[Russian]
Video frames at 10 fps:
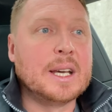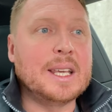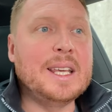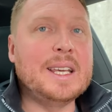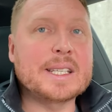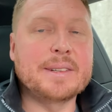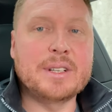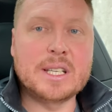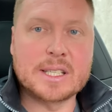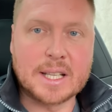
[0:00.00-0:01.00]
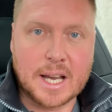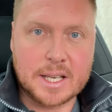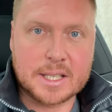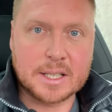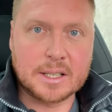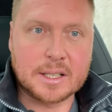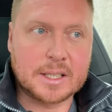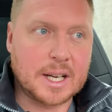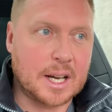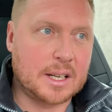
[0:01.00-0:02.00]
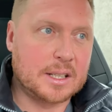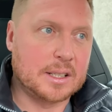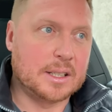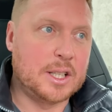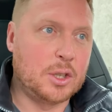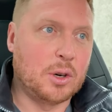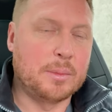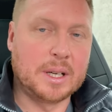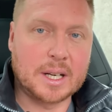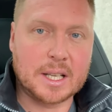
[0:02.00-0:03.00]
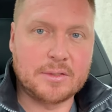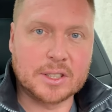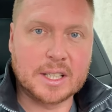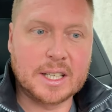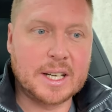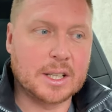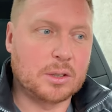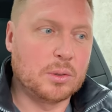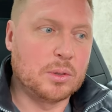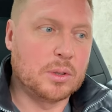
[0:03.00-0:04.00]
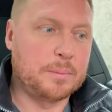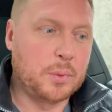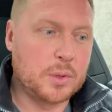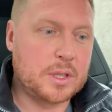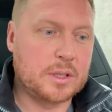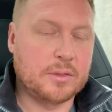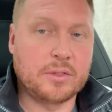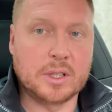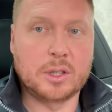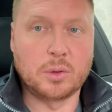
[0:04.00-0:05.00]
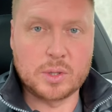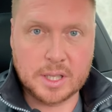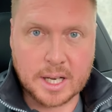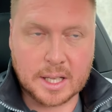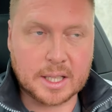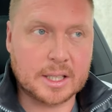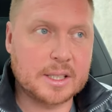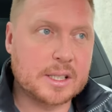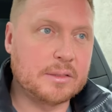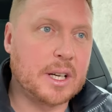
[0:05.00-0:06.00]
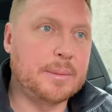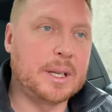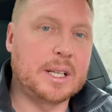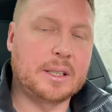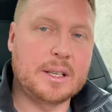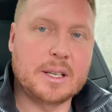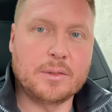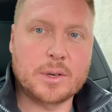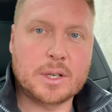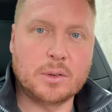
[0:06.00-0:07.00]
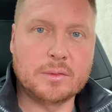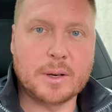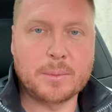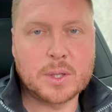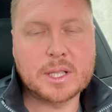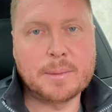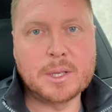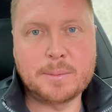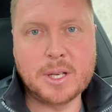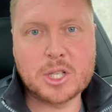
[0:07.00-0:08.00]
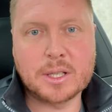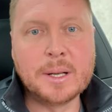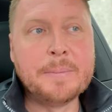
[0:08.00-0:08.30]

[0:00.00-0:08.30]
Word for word: И если вы не знаете, как э, ее обыграть в этой игре, то путь в друзья, так называемые, к этой девушке, он вам просто обеспечен.